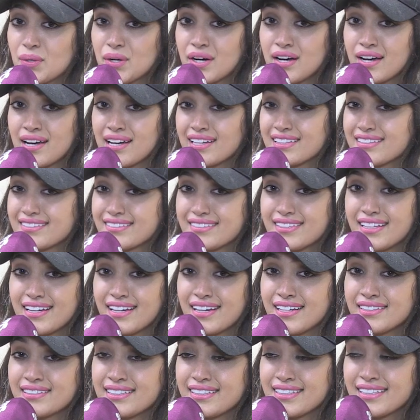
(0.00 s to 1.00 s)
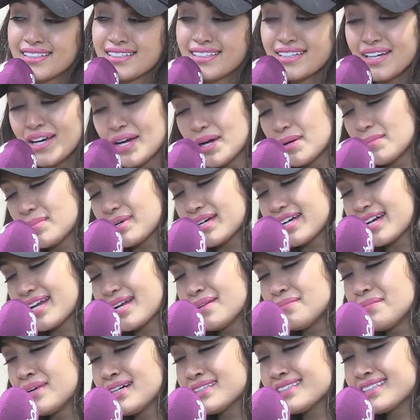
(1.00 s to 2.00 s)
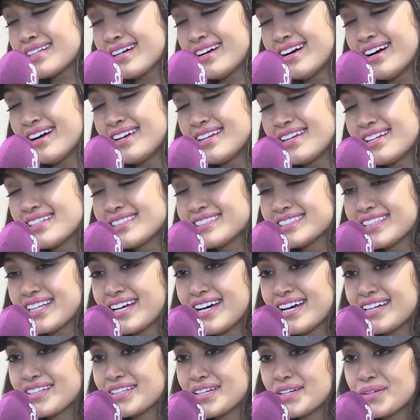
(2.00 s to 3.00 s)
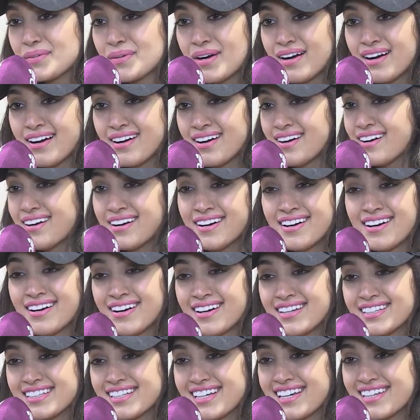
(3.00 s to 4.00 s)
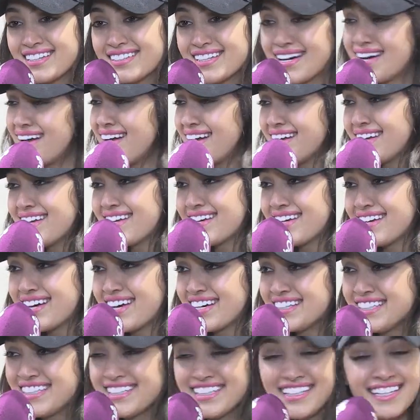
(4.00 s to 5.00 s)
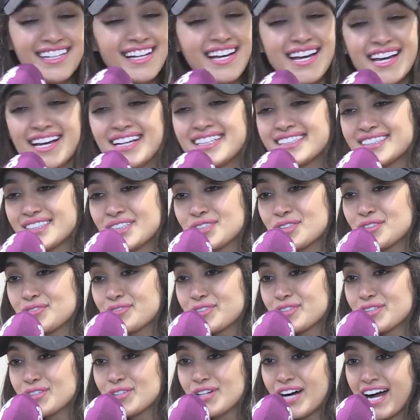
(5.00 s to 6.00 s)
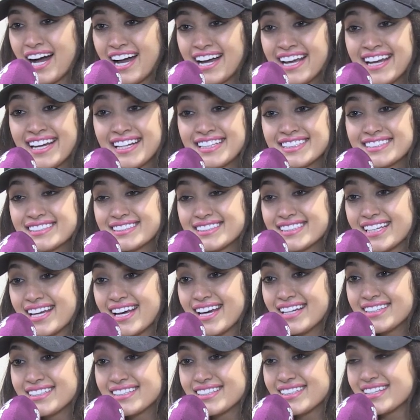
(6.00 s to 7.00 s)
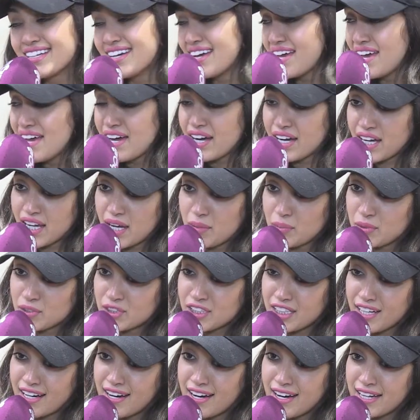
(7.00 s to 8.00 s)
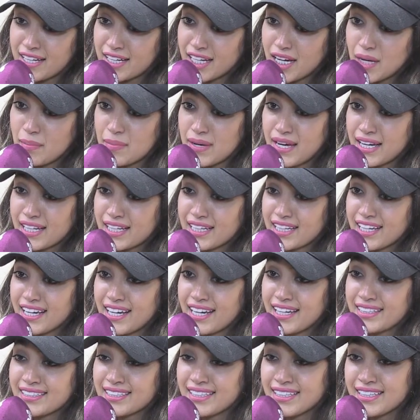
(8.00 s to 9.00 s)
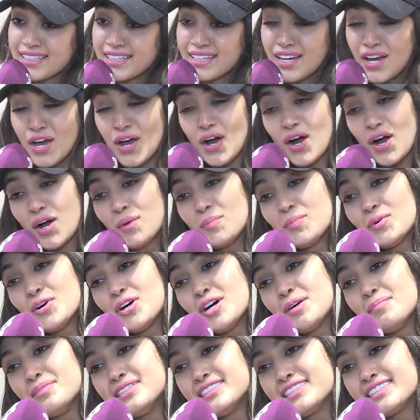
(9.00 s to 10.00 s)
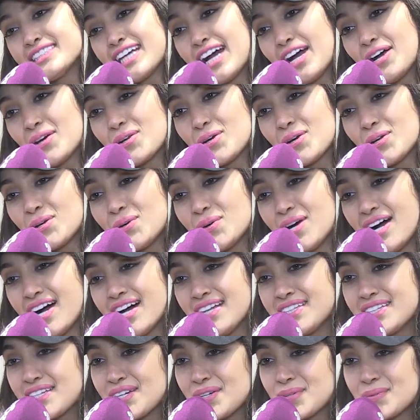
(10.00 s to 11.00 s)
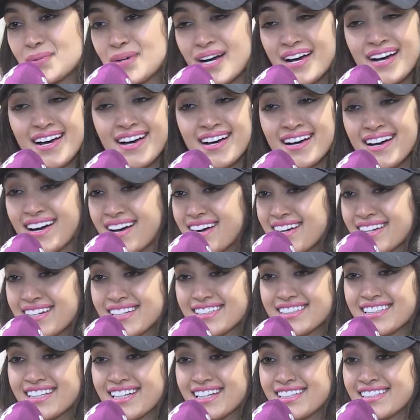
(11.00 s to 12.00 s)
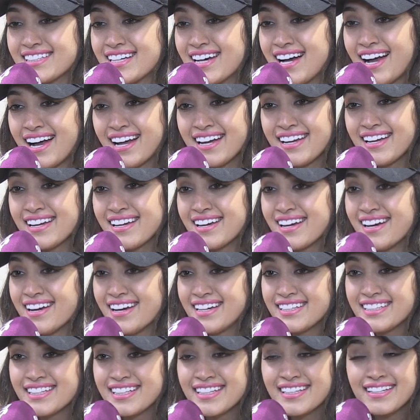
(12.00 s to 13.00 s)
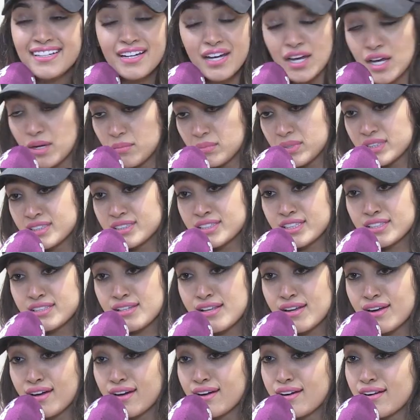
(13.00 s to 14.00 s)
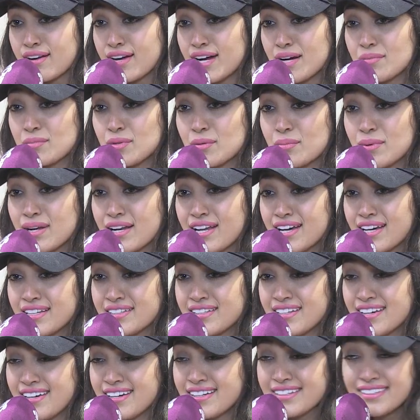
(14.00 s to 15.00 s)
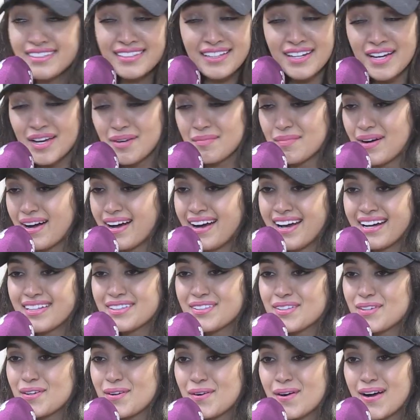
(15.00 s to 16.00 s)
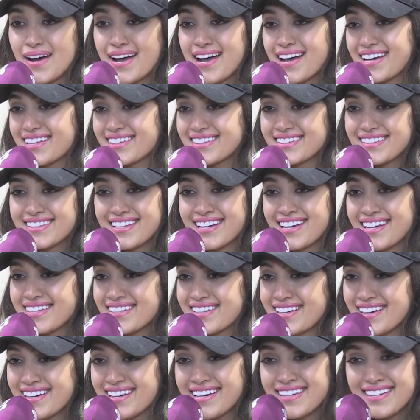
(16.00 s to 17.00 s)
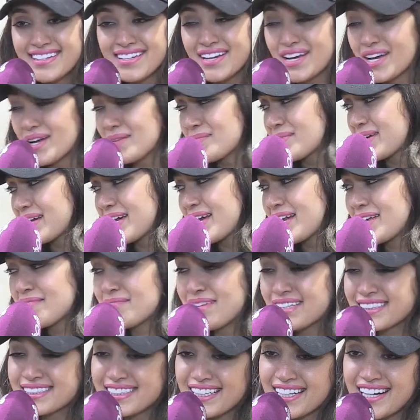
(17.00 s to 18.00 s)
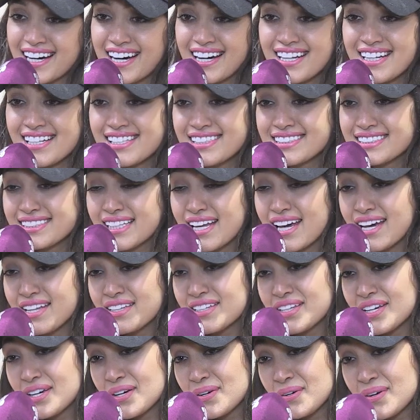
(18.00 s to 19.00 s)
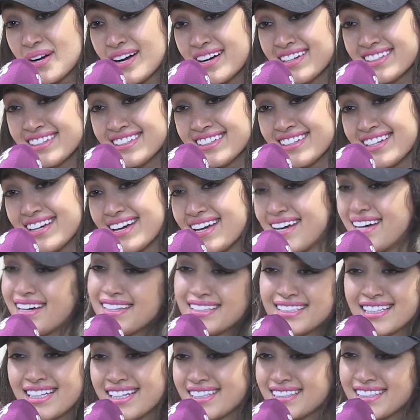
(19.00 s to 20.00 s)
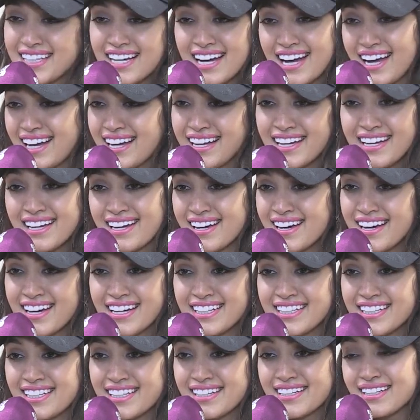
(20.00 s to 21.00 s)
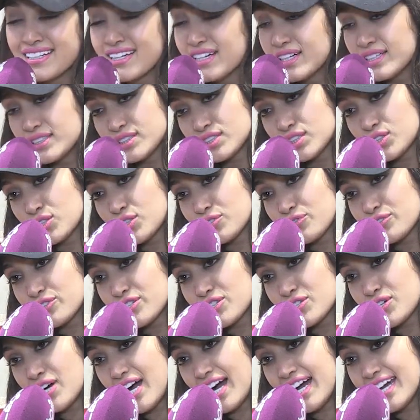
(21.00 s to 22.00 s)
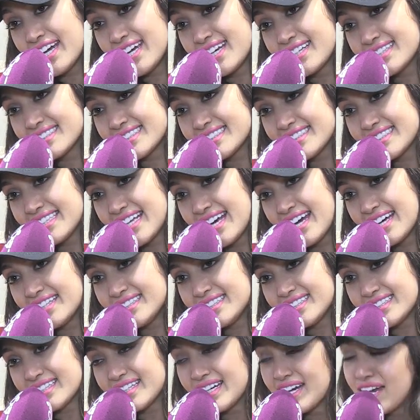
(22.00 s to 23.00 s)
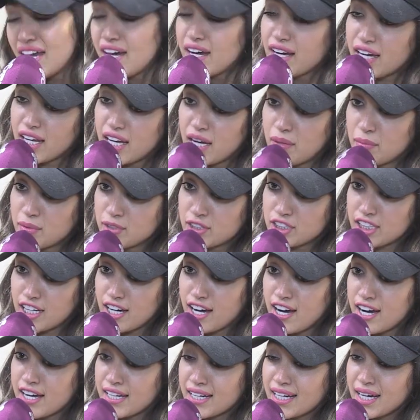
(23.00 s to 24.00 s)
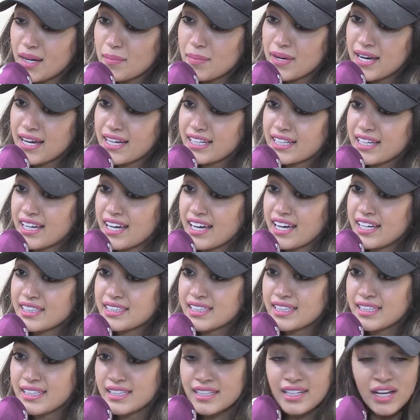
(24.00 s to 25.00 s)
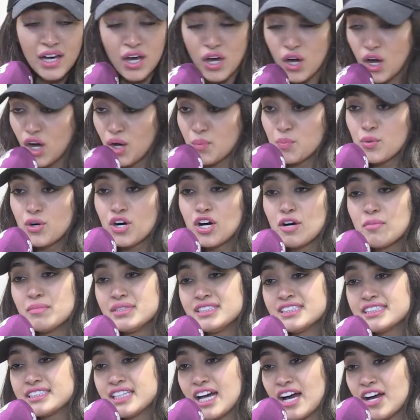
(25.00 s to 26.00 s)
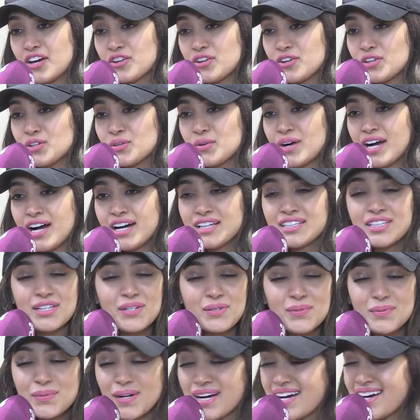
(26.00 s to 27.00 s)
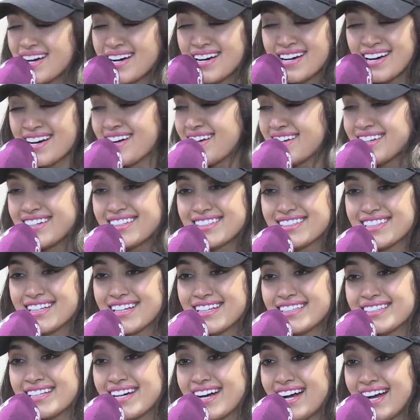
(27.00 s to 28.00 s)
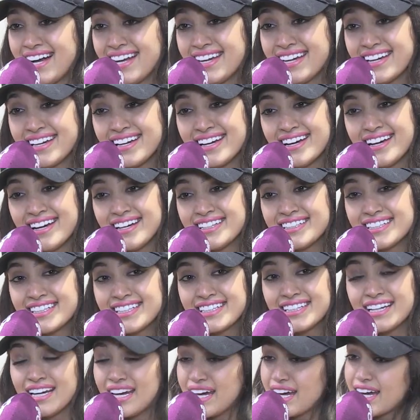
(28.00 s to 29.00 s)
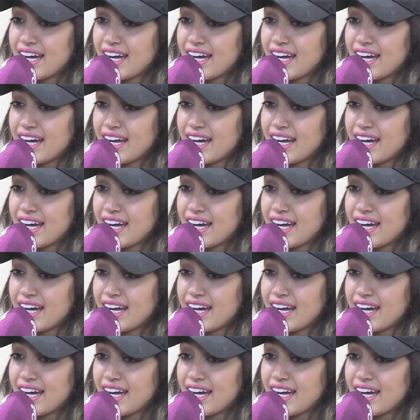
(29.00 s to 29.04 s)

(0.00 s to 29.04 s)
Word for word: هو هداني بكلمة قال لساني وهذا دحياني زينو في روحي نساني غيابو دقايق بكاني حبو من سحر رواني وهذا دحياني من نظر غرام بلاني معاد هو هداني بكلمة قال لساني وهذا هذا دا حياني زين في روحي نساني غيابو دقايق بكاني حبو من سحر رواني واه دا دا حياني